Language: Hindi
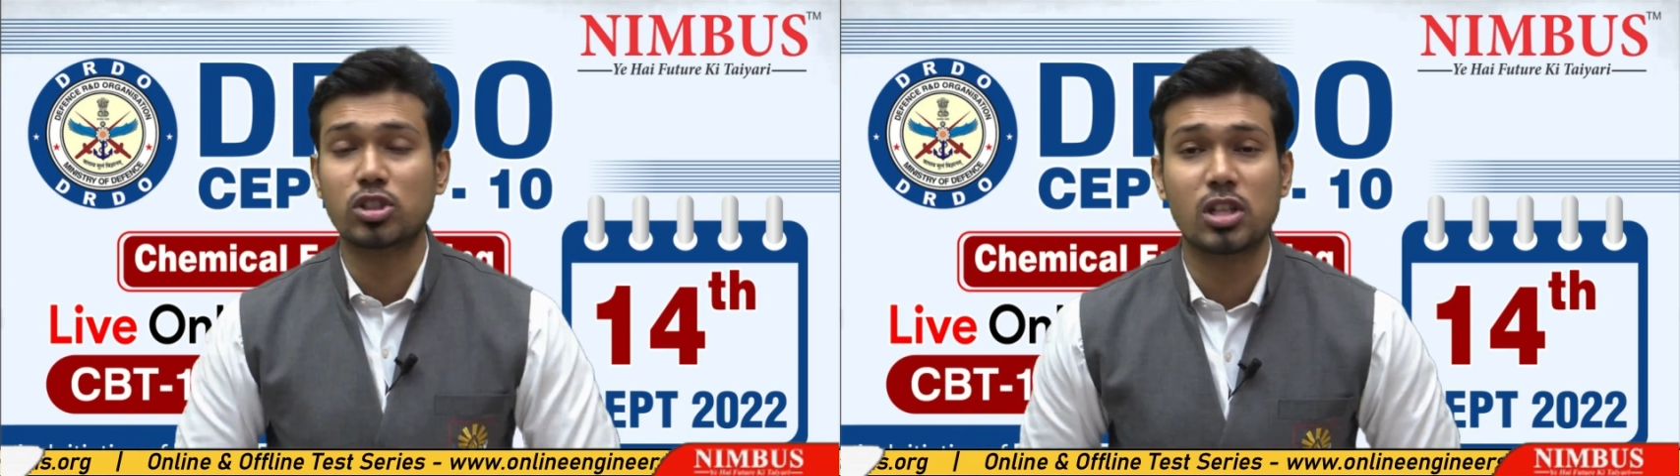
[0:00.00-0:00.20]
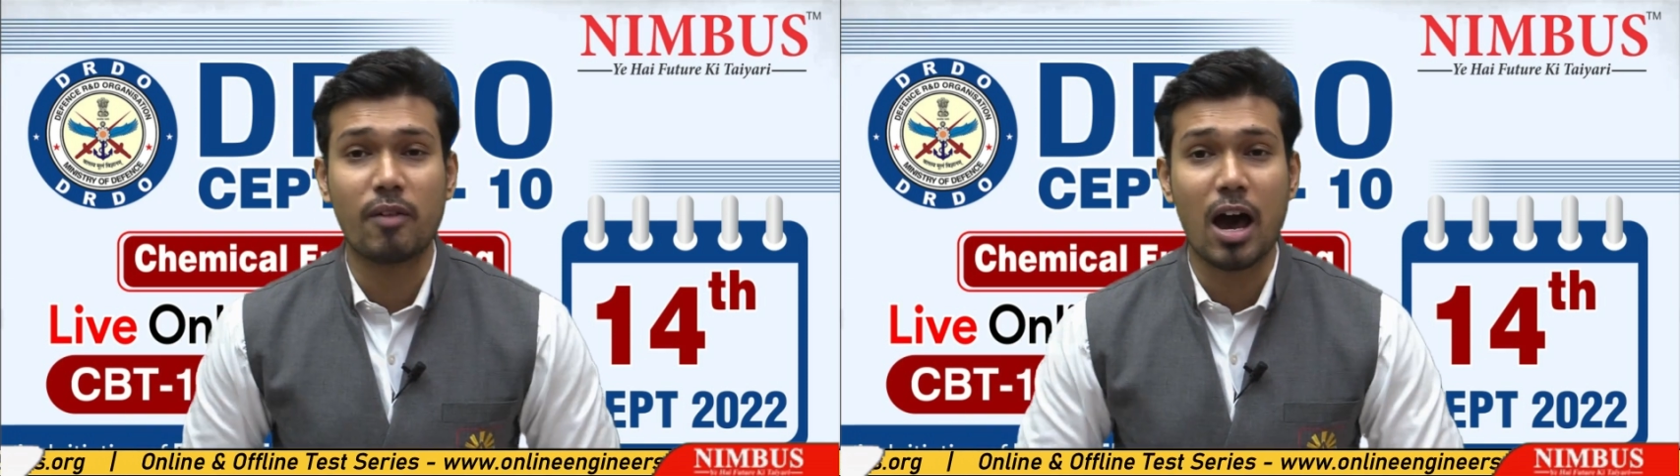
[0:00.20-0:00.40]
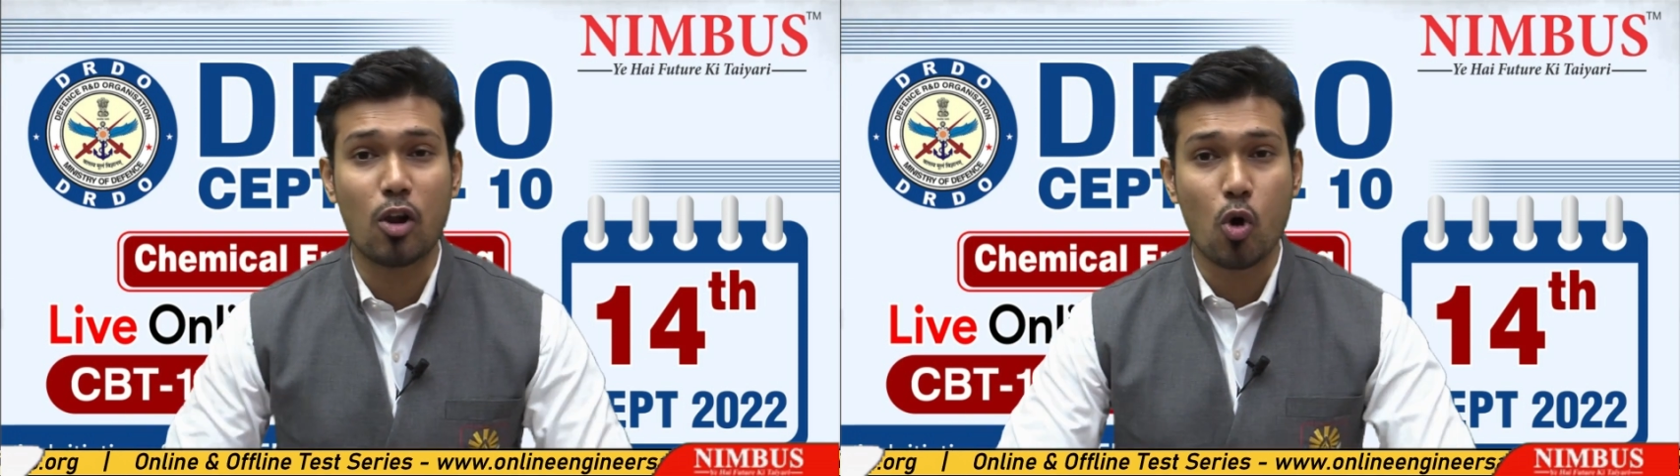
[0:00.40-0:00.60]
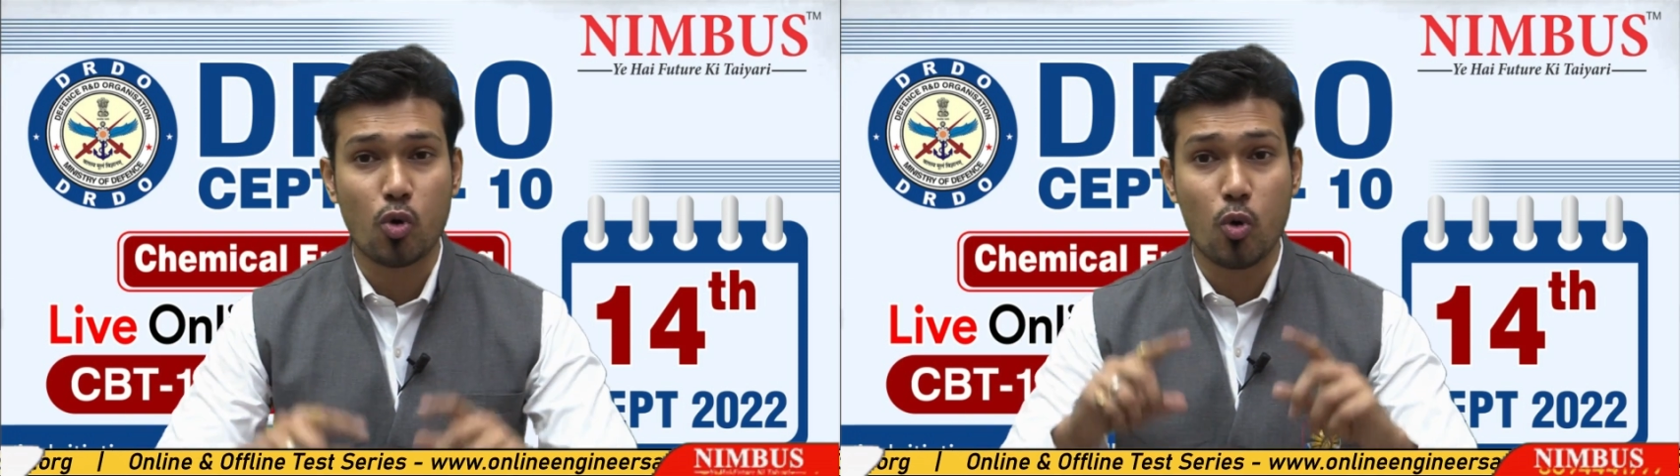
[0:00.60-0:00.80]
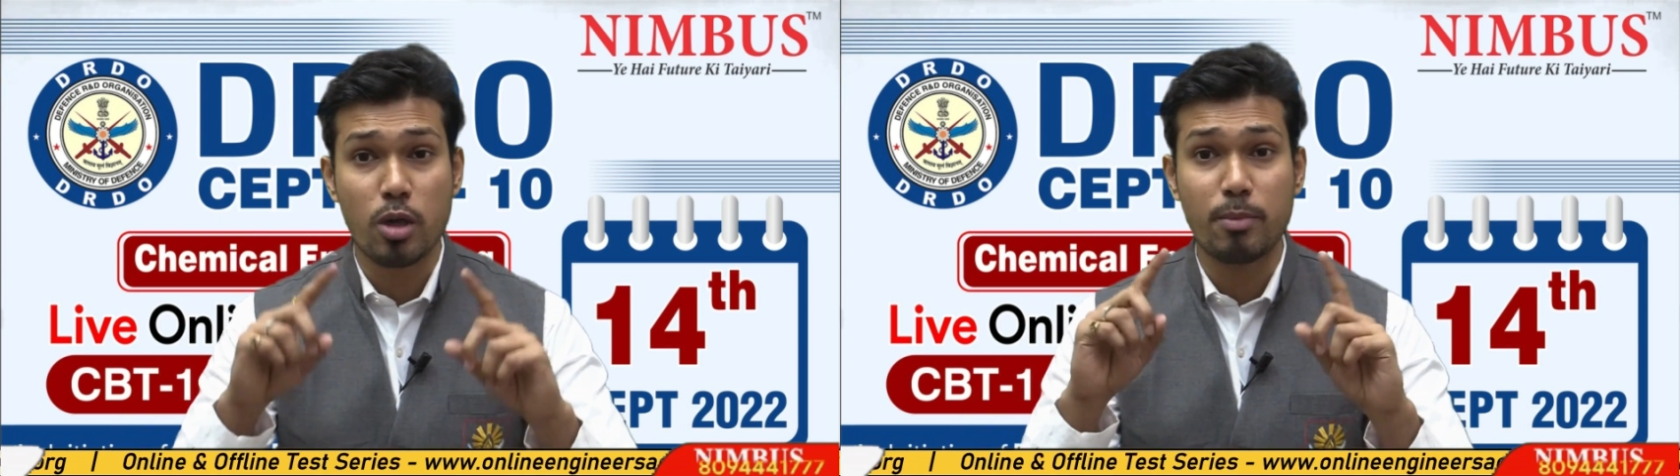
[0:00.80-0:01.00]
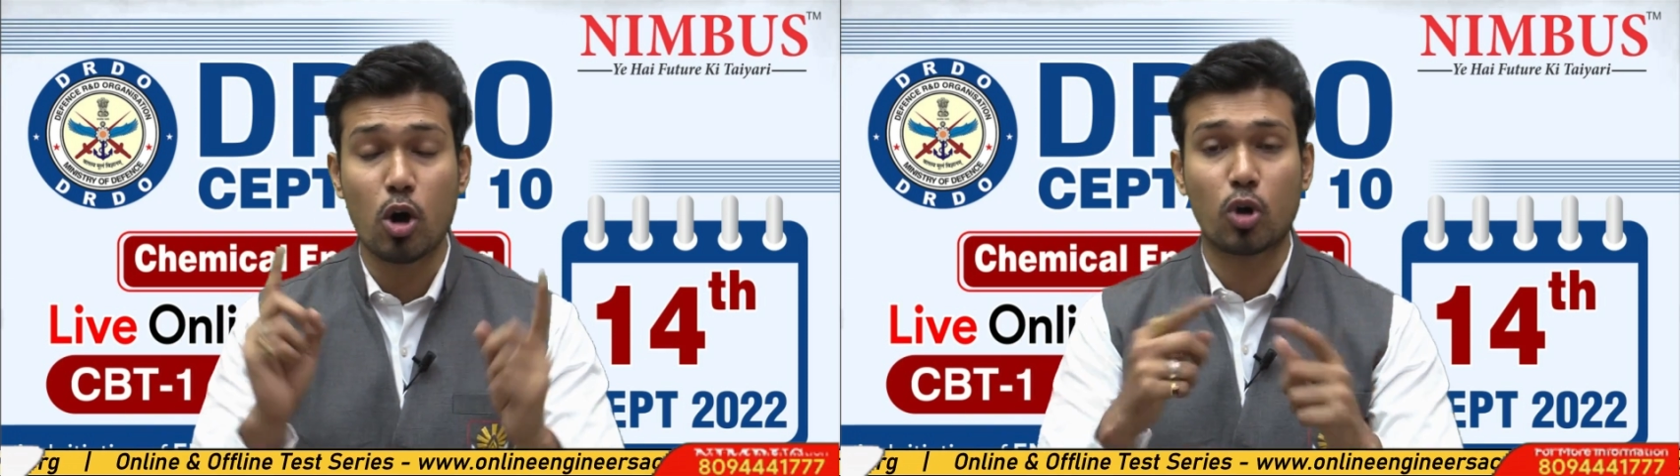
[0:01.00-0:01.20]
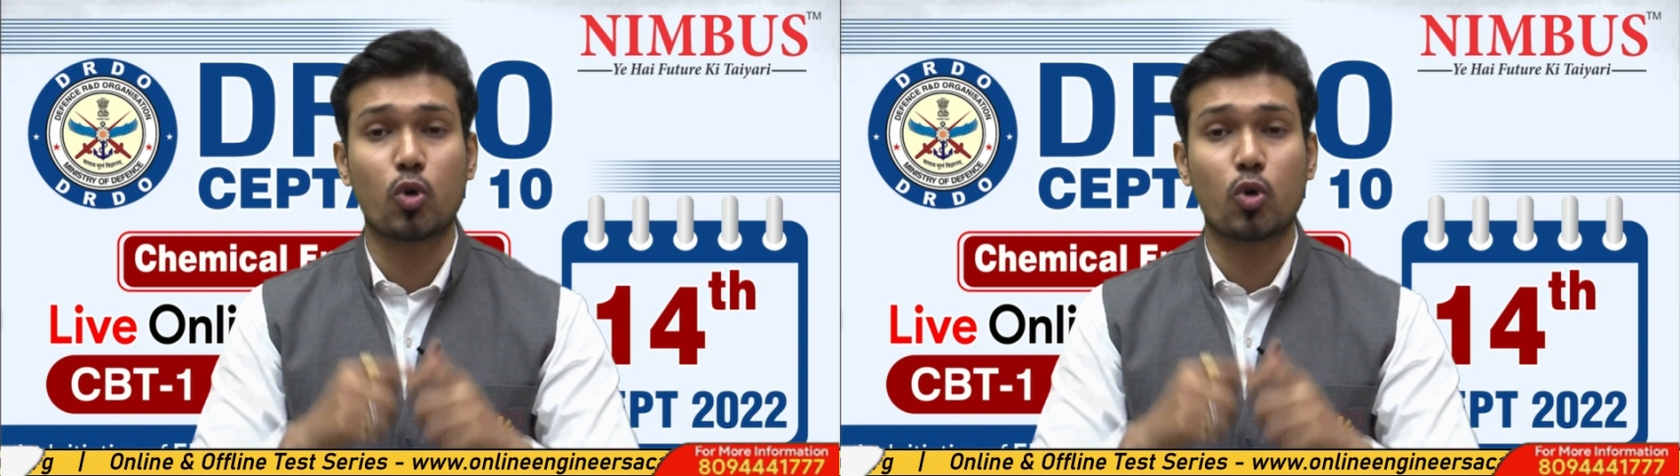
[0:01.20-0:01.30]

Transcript: और सवाल हो कोई भी और